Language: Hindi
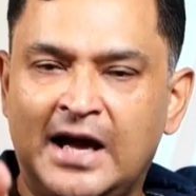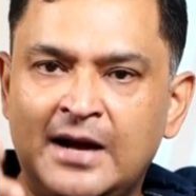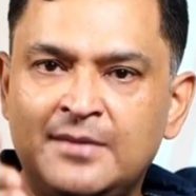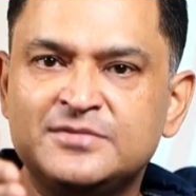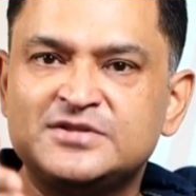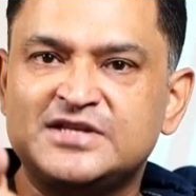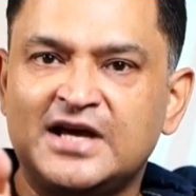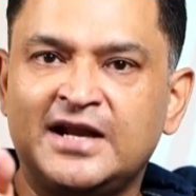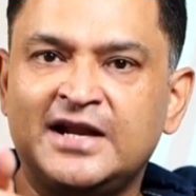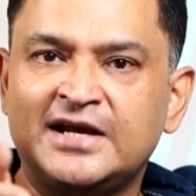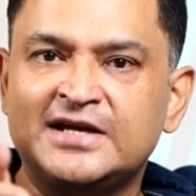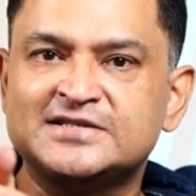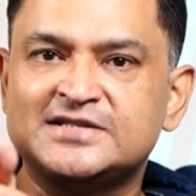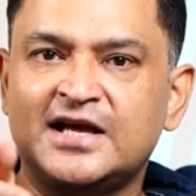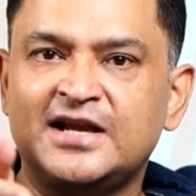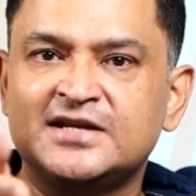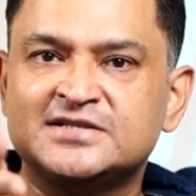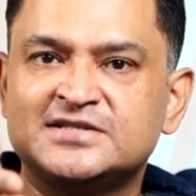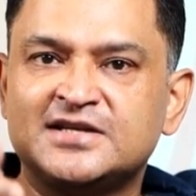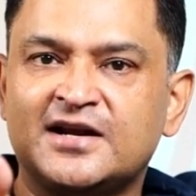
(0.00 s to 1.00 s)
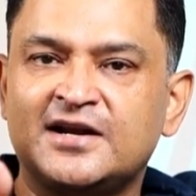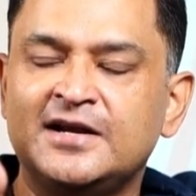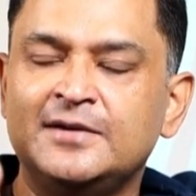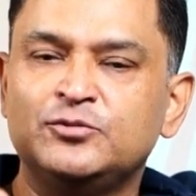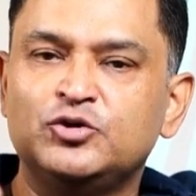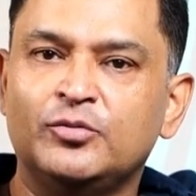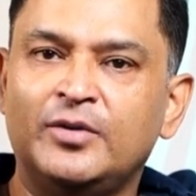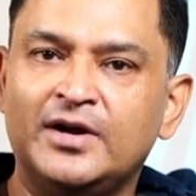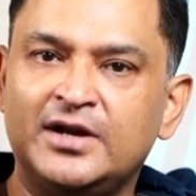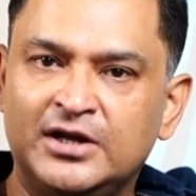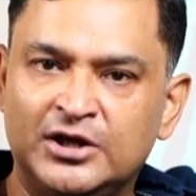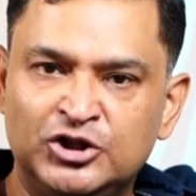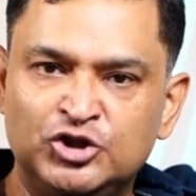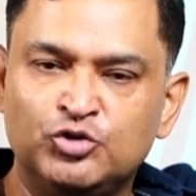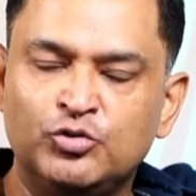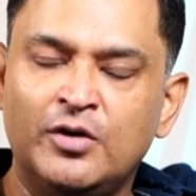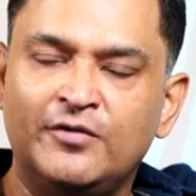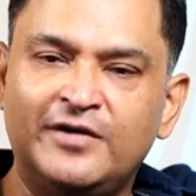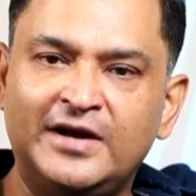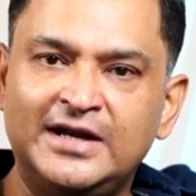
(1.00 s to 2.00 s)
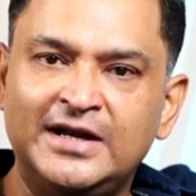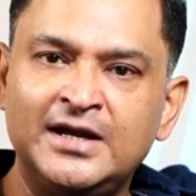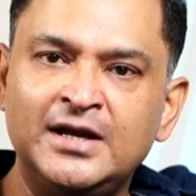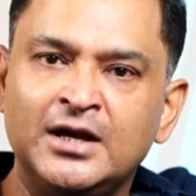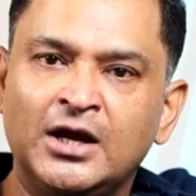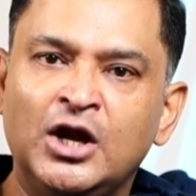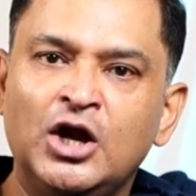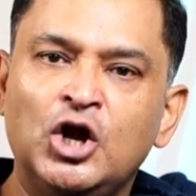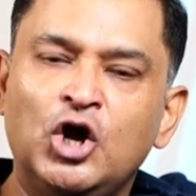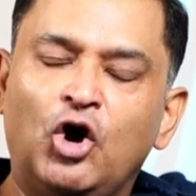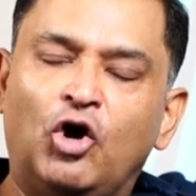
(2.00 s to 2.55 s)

नाम सारे के सारे सरनेम तुम्हारे हिंदुओं वाले हैं